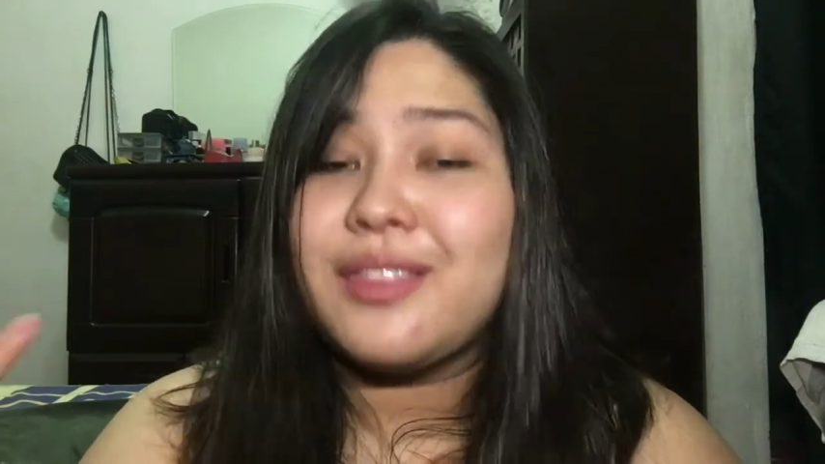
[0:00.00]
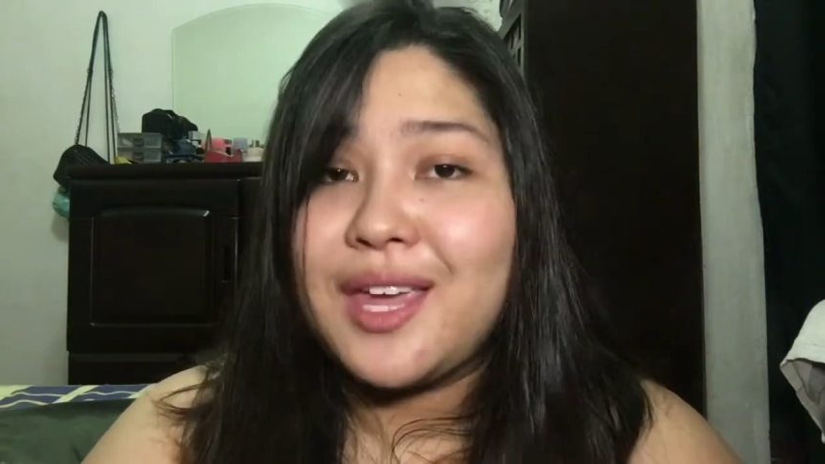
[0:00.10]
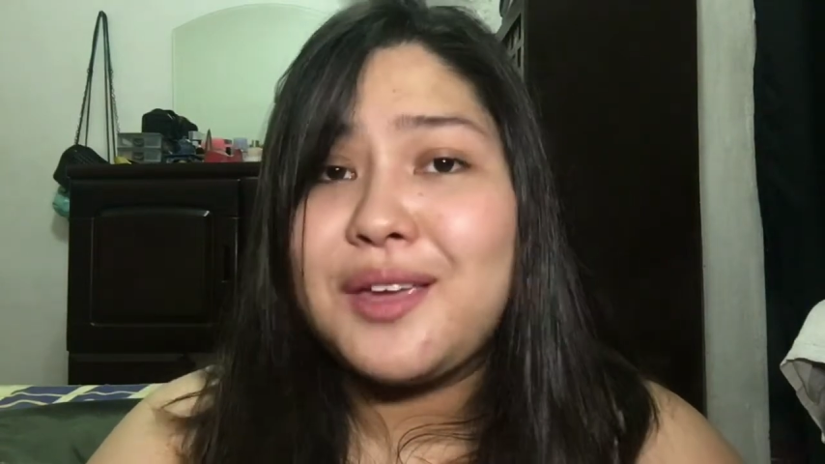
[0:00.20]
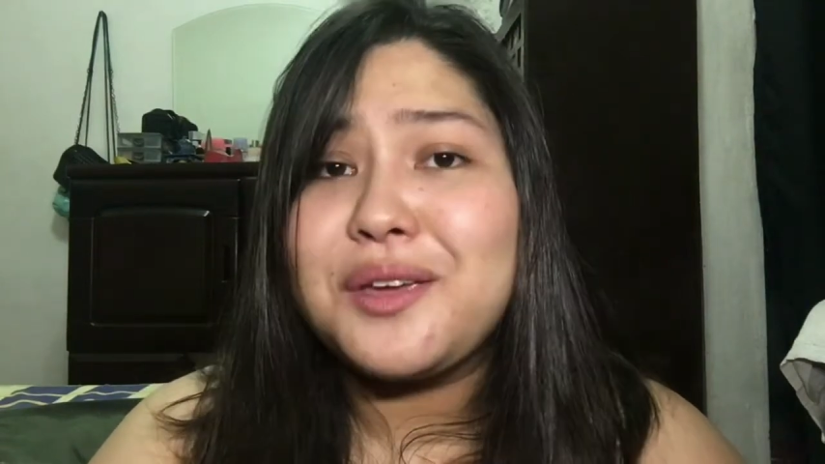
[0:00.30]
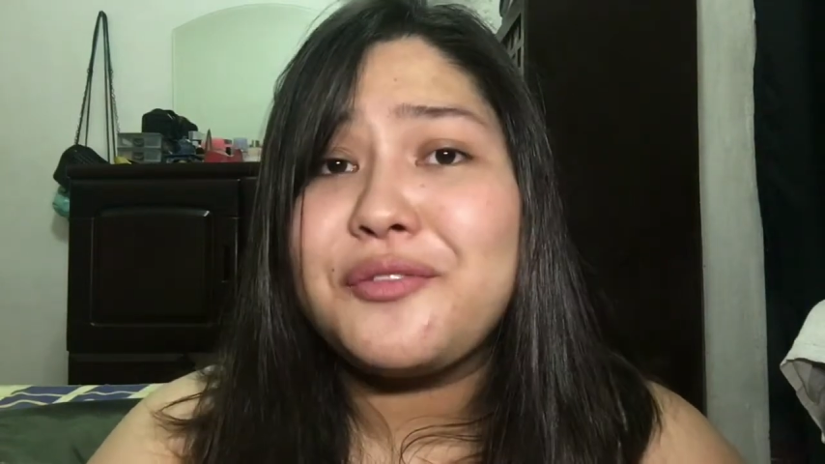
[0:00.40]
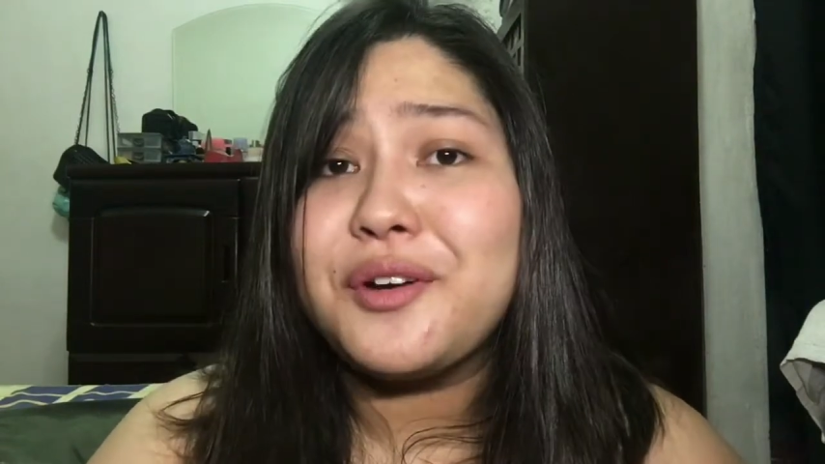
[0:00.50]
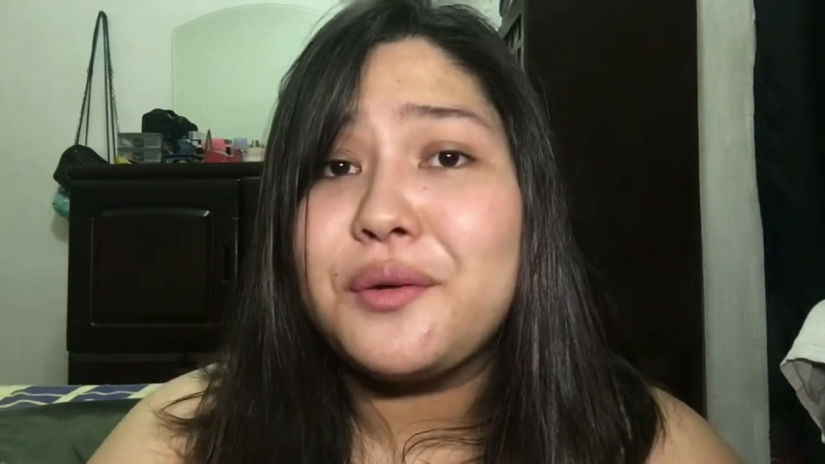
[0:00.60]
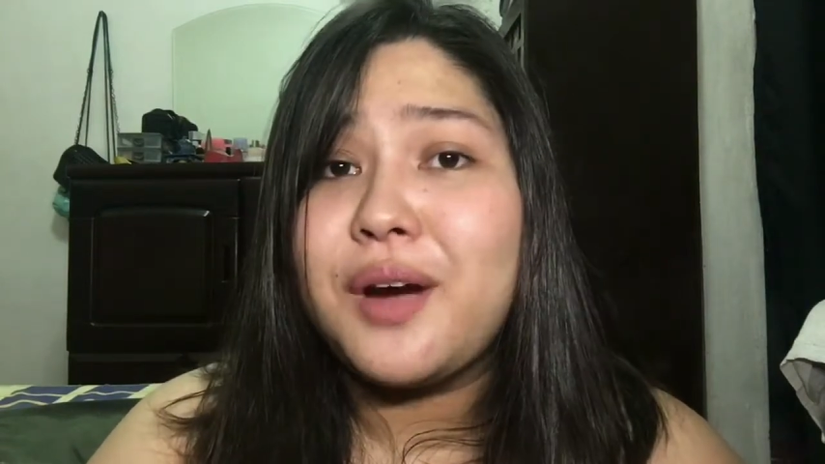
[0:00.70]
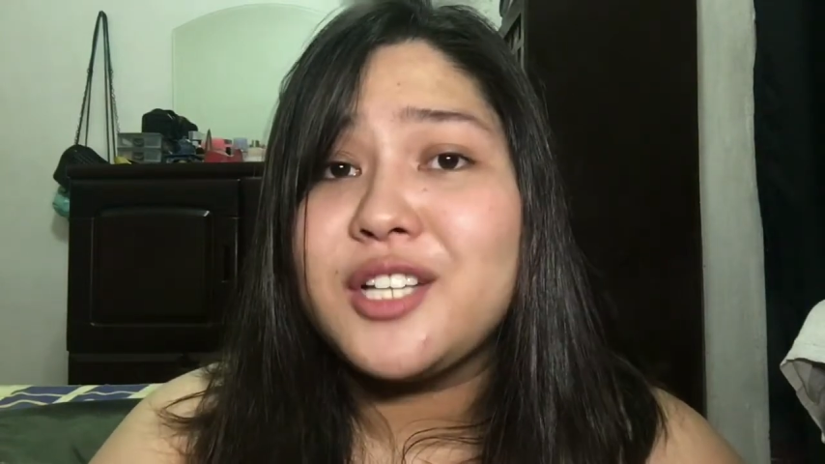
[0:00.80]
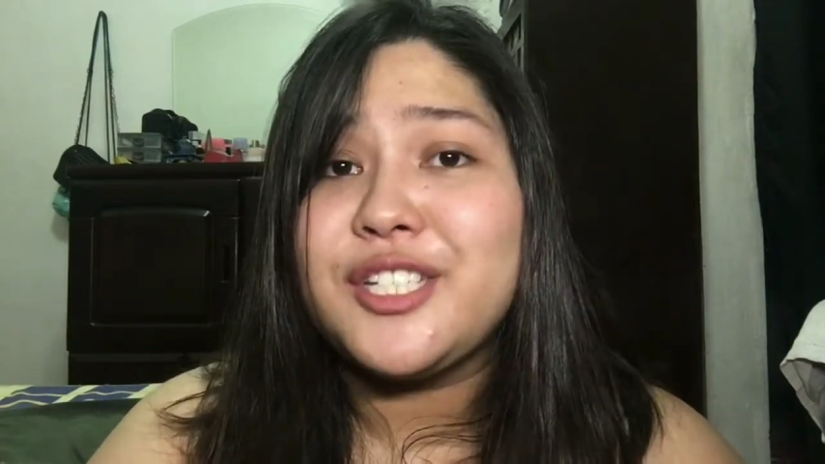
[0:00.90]
Thank you for
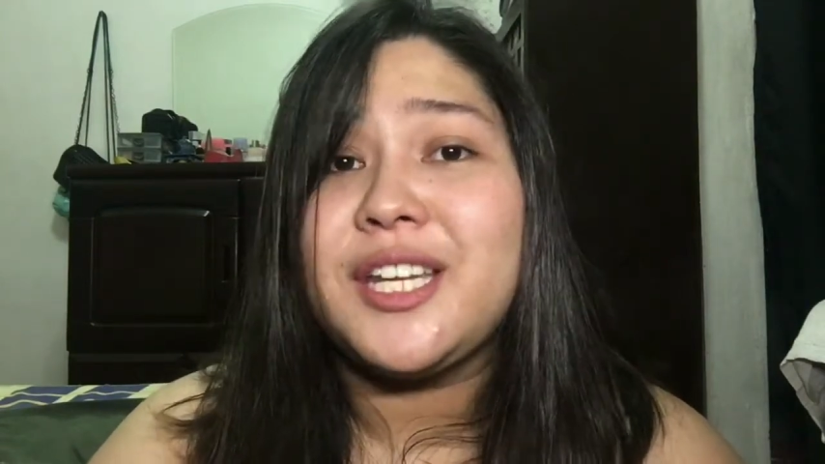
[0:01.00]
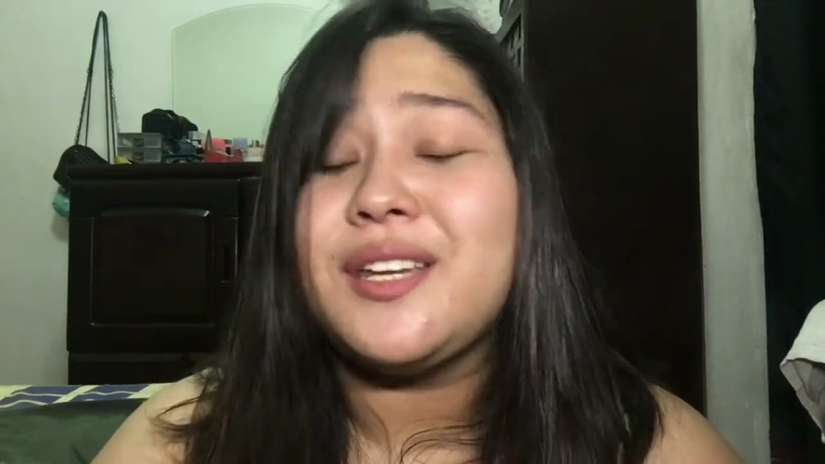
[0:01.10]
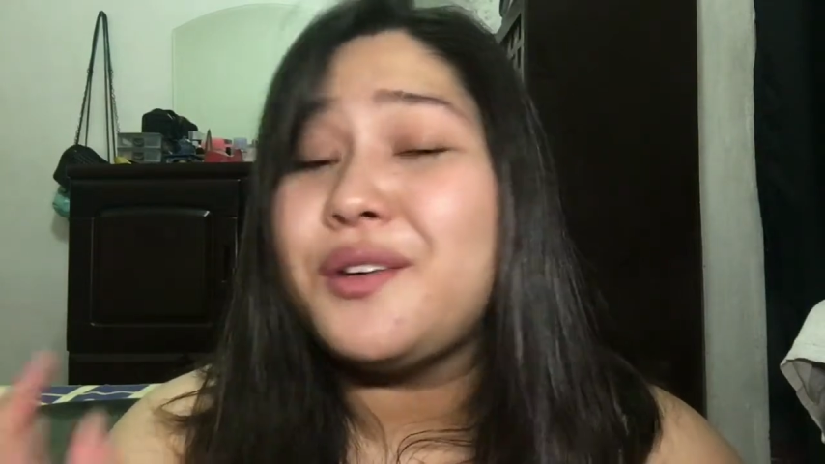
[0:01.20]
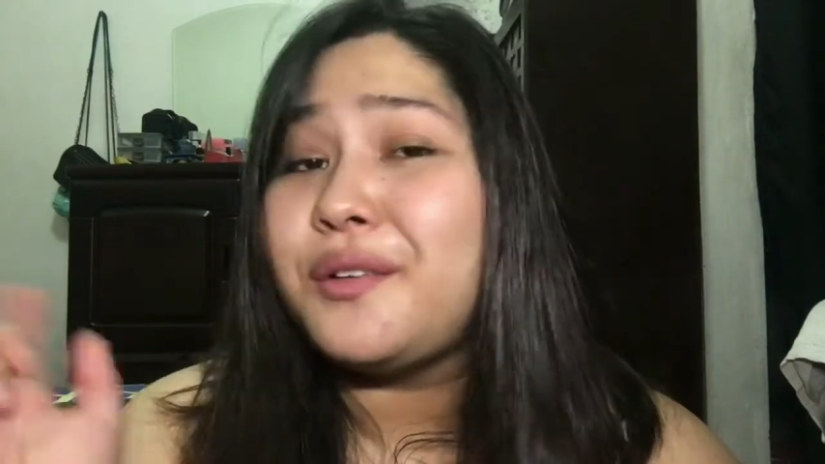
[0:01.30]
watching.